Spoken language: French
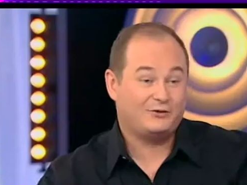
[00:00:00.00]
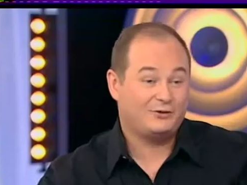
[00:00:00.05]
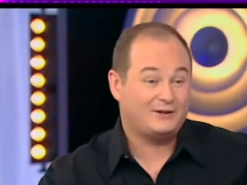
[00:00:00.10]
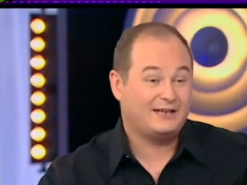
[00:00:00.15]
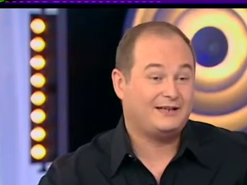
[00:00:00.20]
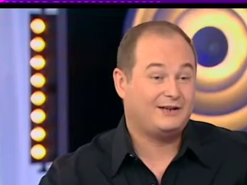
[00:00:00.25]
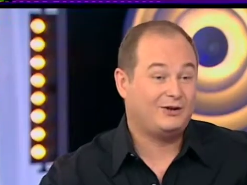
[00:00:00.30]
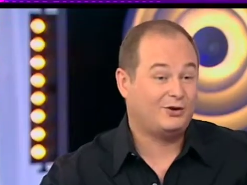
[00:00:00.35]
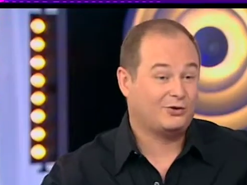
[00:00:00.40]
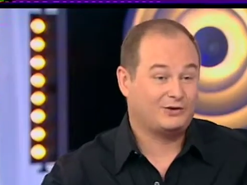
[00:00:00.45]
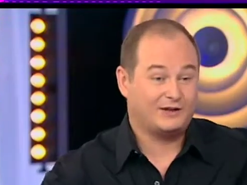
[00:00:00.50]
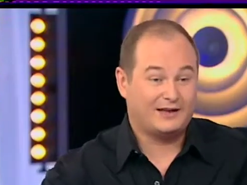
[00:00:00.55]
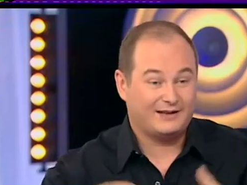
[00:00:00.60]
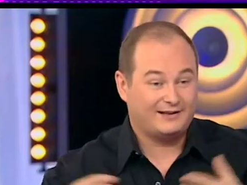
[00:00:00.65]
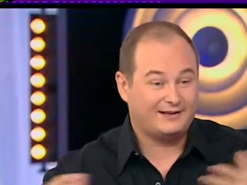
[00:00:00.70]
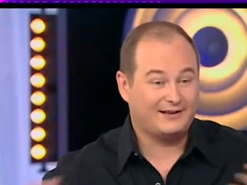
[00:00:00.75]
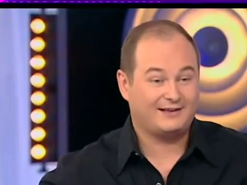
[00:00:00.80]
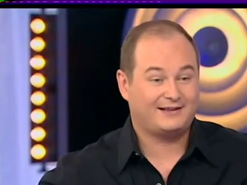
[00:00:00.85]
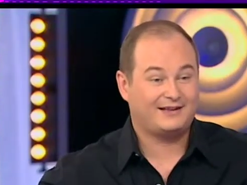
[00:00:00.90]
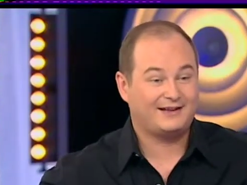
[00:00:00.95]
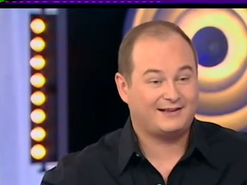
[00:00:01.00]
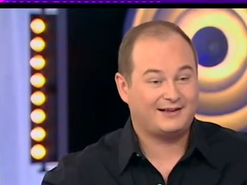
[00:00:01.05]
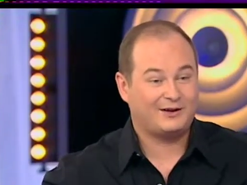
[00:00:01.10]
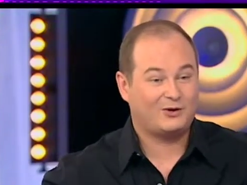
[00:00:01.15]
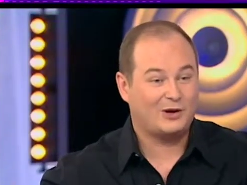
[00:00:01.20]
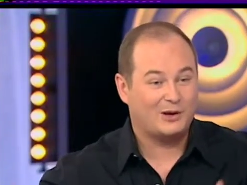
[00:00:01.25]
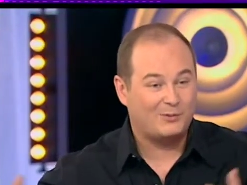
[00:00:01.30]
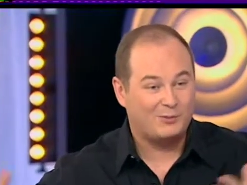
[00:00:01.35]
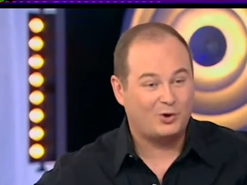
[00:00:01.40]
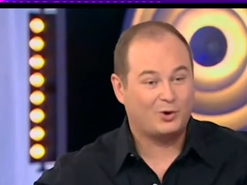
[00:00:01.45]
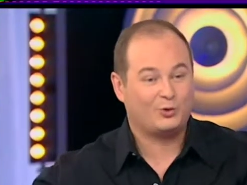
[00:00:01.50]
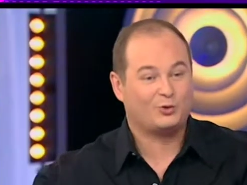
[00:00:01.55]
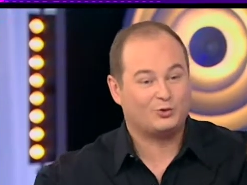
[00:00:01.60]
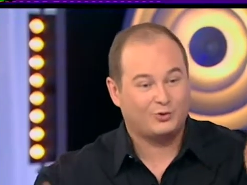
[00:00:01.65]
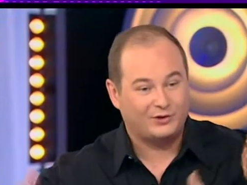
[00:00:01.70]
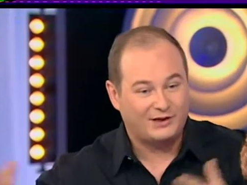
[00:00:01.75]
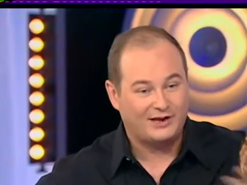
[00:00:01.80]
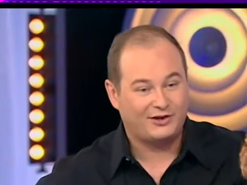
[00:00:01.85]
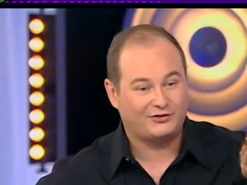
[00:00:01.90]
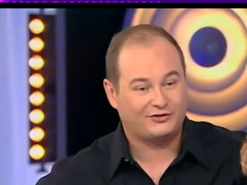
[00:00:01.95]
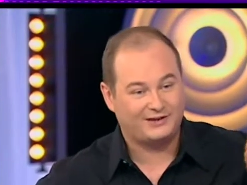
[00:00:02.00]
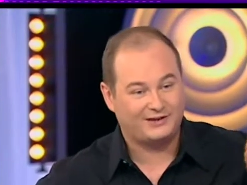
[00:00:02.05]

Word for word: tu t'es dedans. Tu as, collaboré au tournage,